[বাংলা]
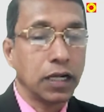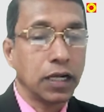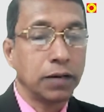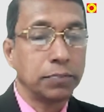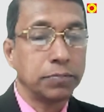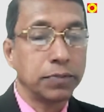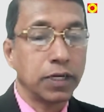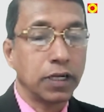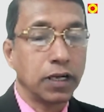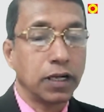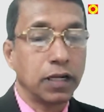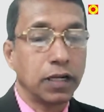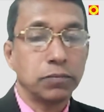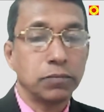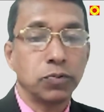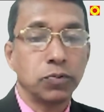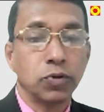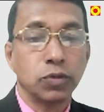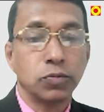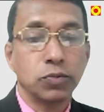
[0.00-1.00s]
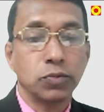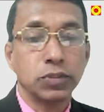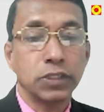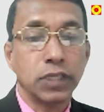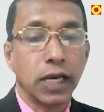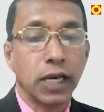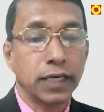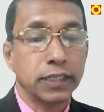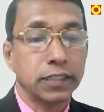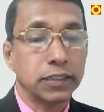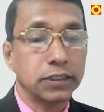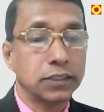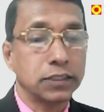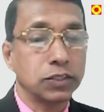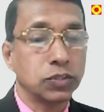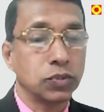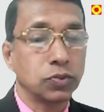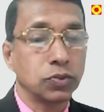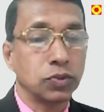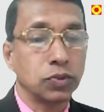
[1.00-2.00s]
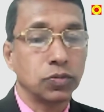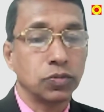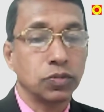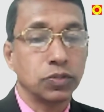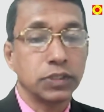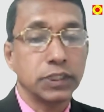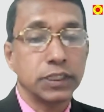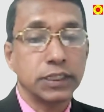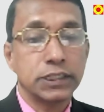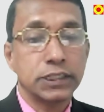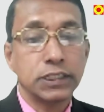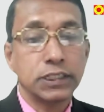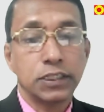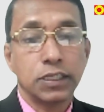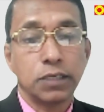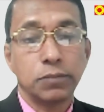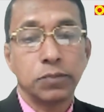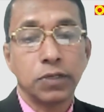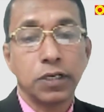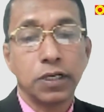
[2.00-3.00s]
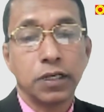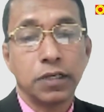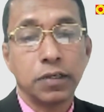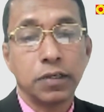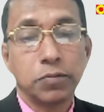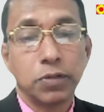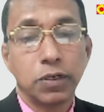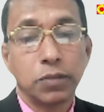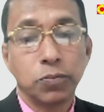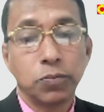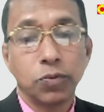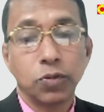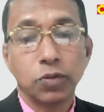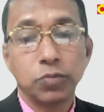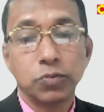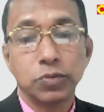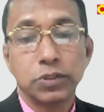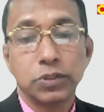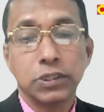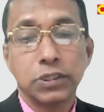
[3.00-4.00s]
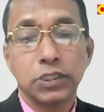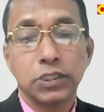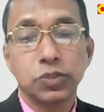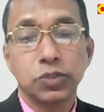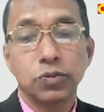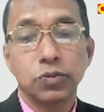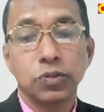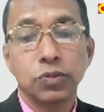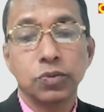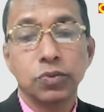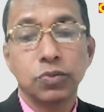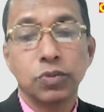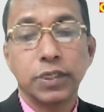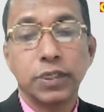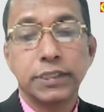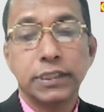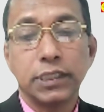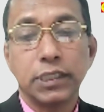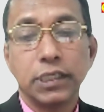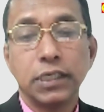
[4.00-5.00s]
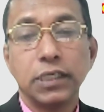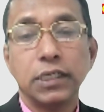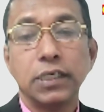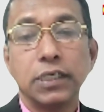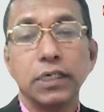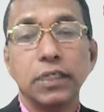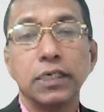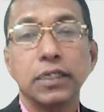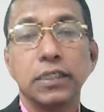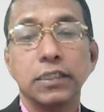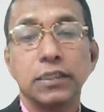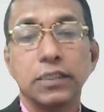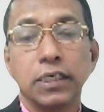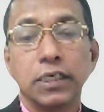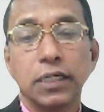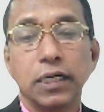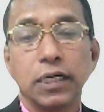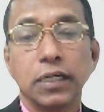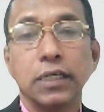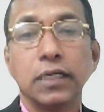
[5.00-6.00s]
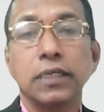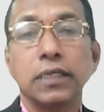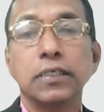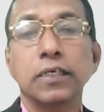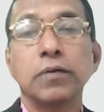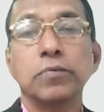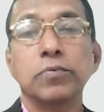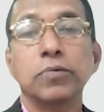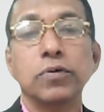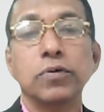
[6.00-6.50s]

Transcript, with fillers: আমরা পরবর্তী আগে যে সূত্রগুলো দিয়েছি আমরা এবার পরবর্তী যে সূত্রগুলো আছে সেখানে যাব